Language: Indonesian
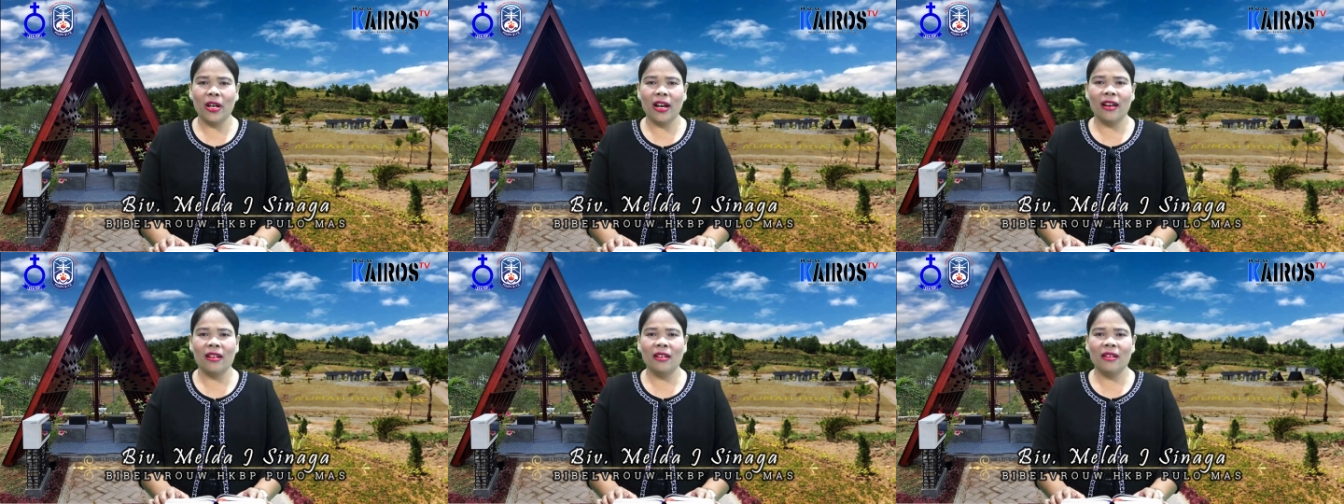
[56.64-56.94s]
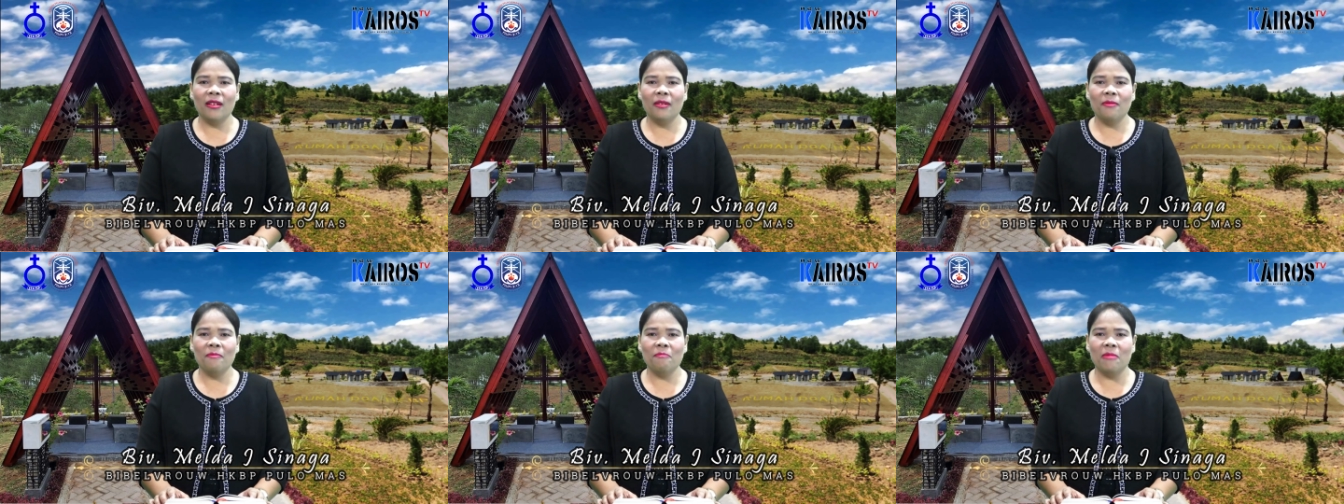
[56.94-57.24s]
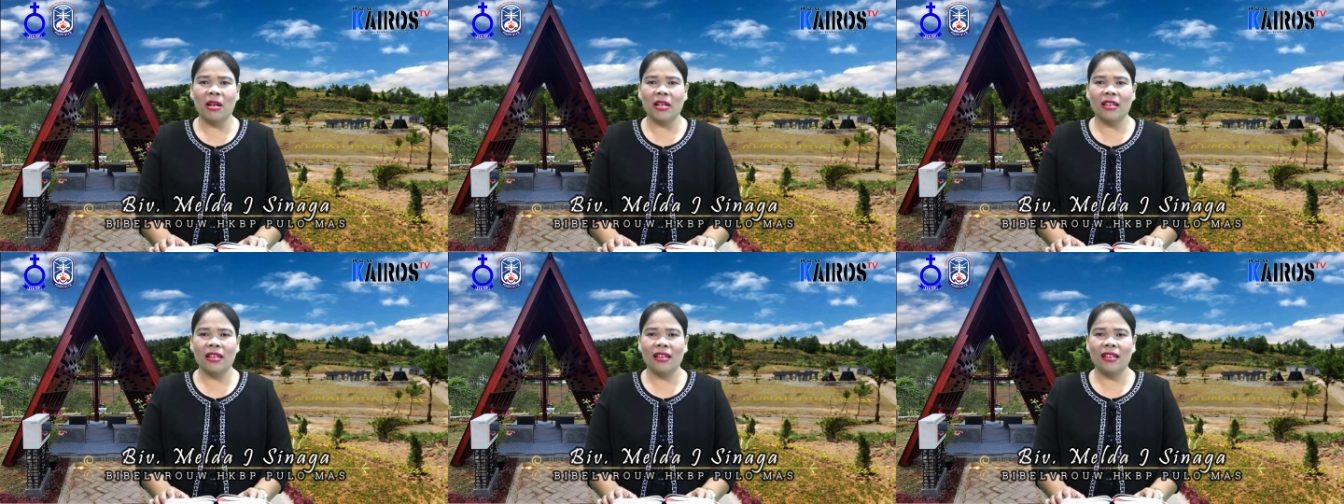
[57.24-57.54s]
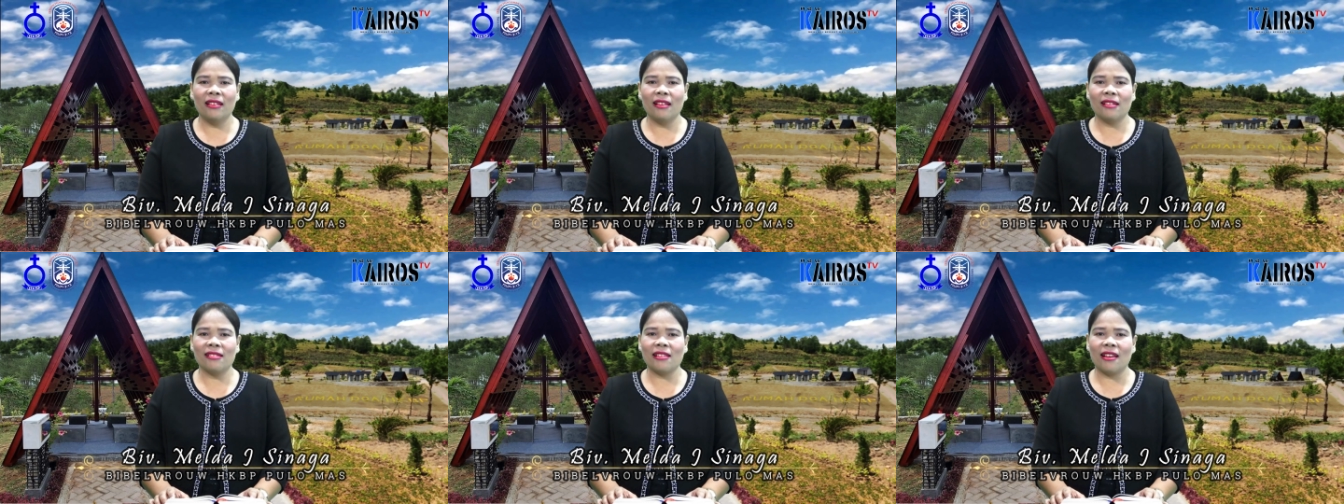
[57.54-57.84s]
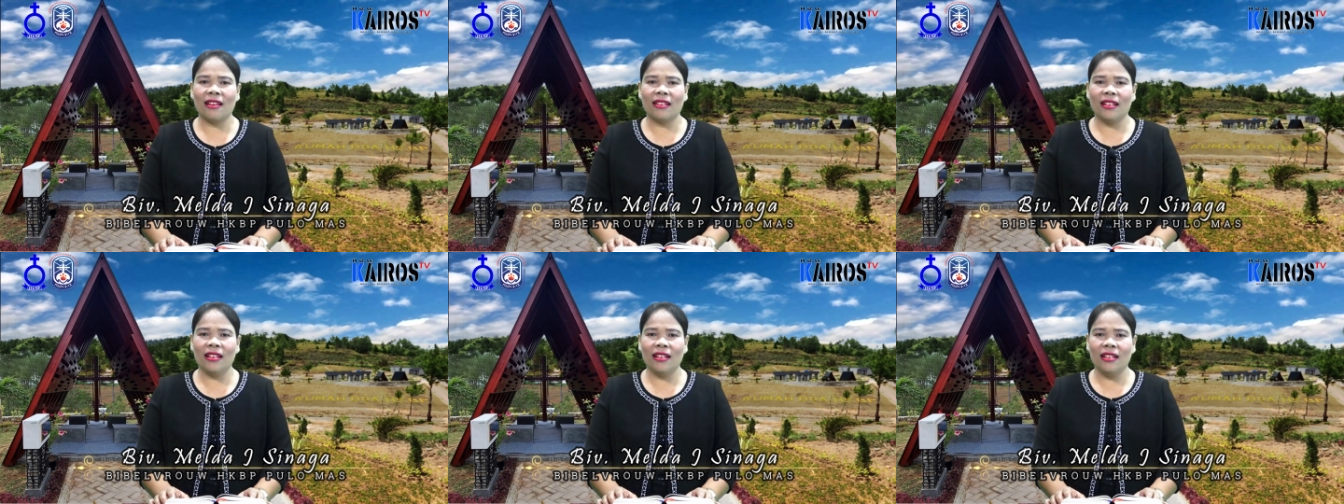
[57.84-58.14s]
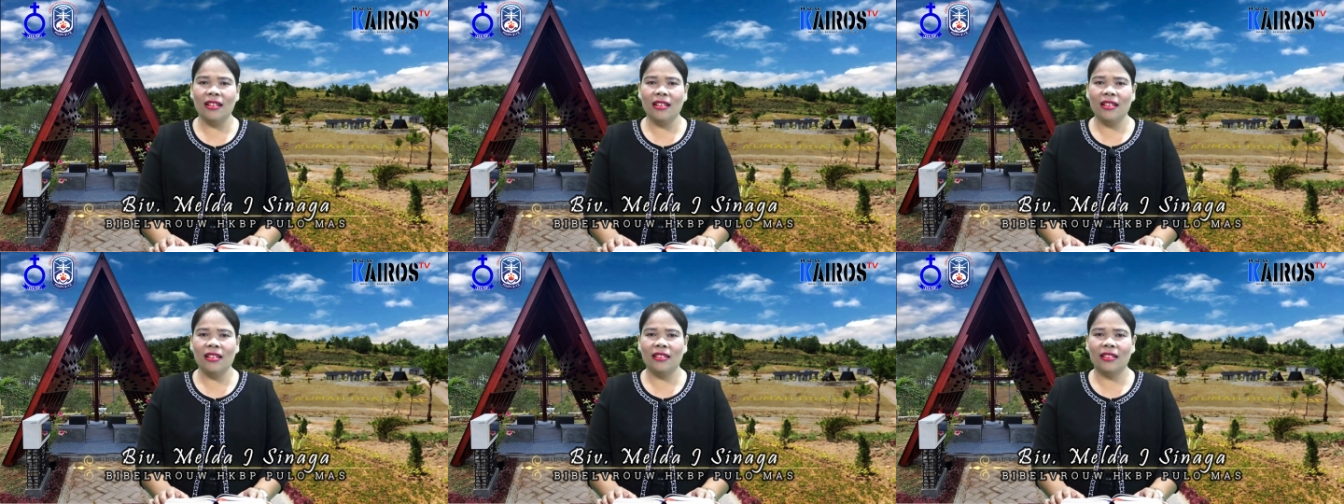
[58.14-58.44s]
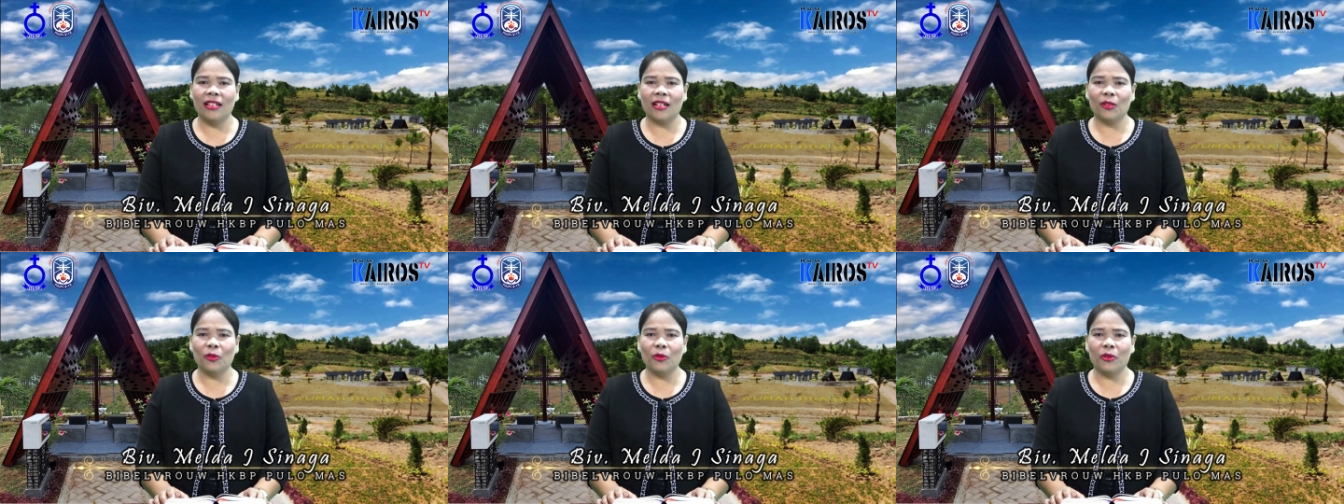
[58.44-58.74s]
Tuhan bagi kita saat ini
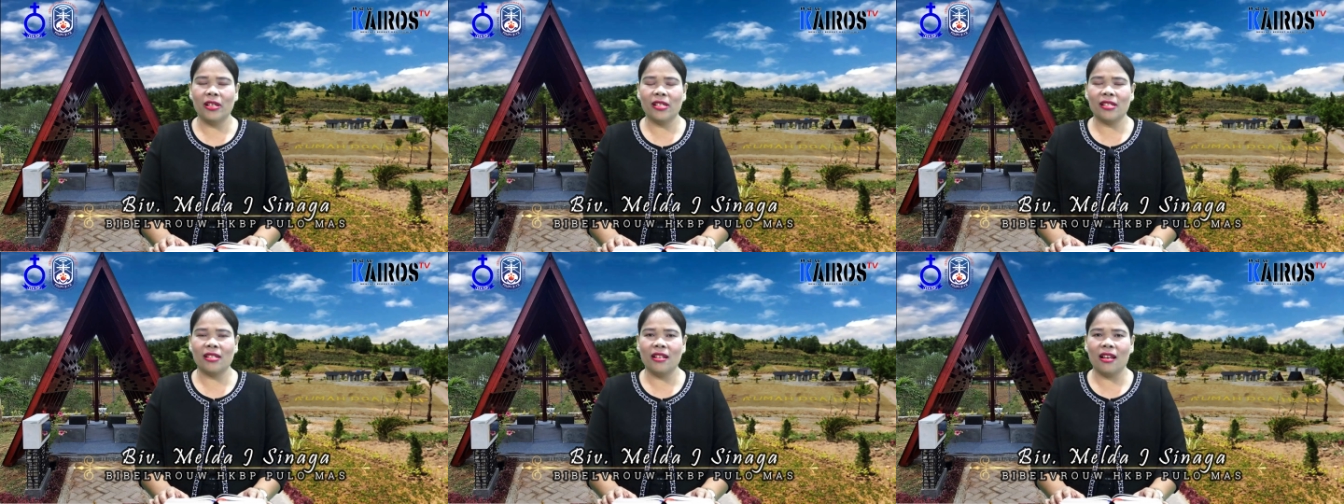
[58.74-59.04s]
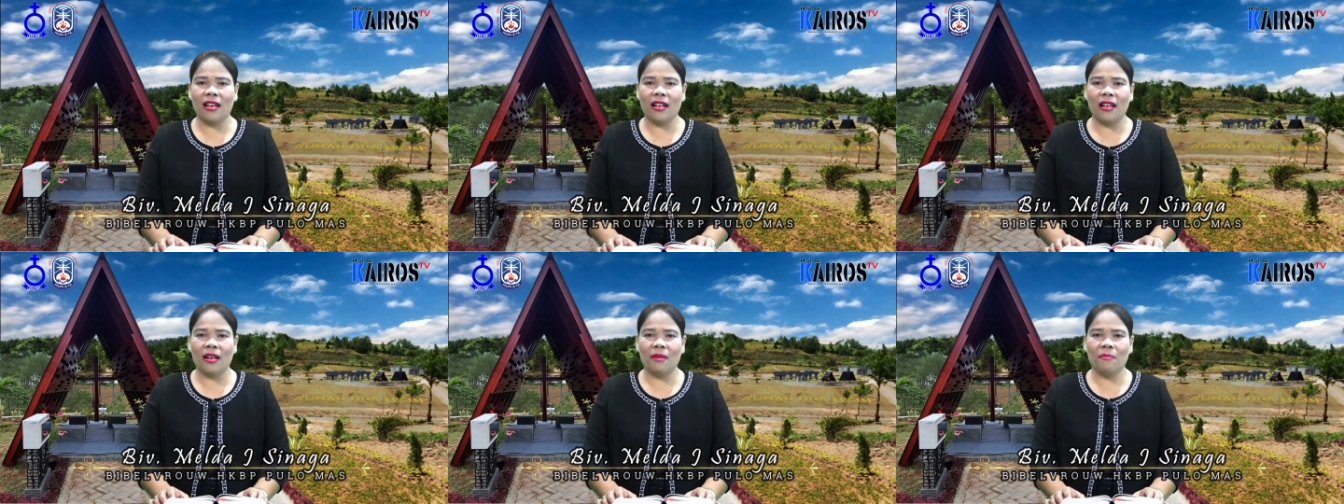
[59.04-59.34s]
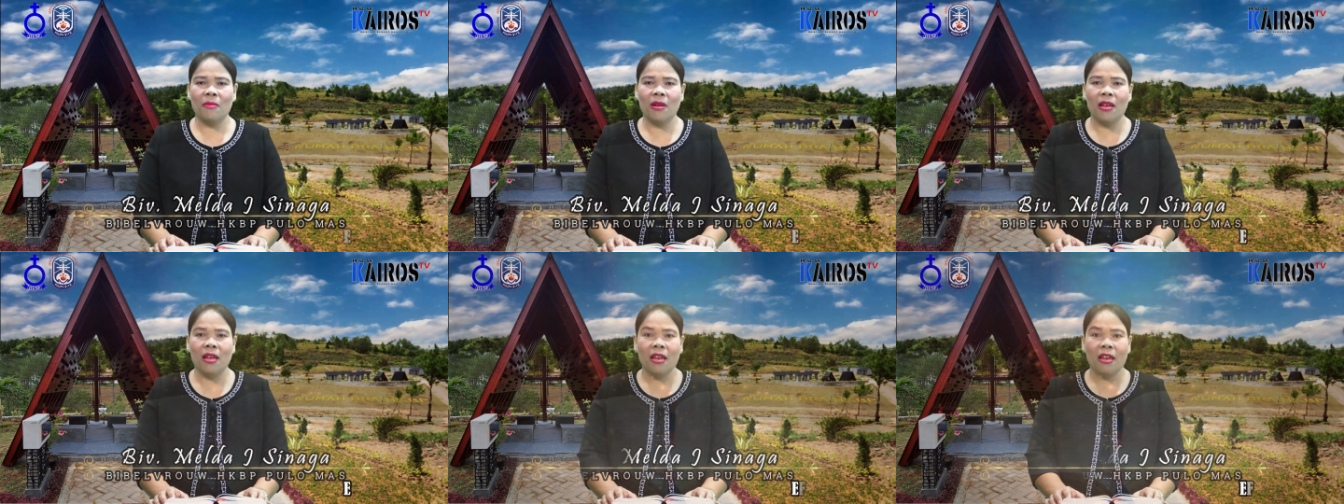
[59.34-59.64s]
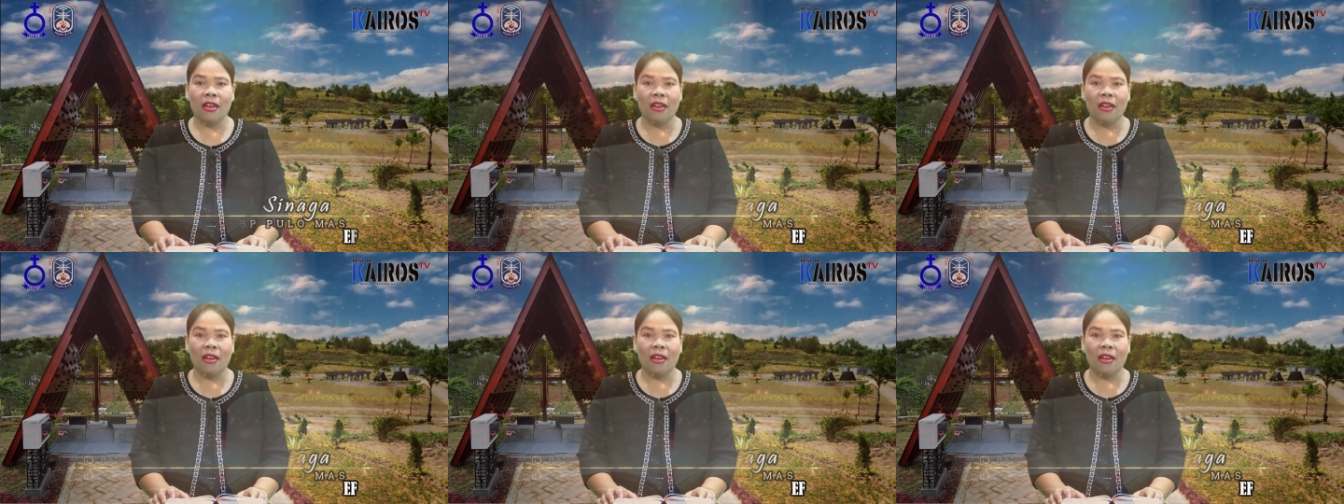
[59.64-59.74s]
tertulis dalam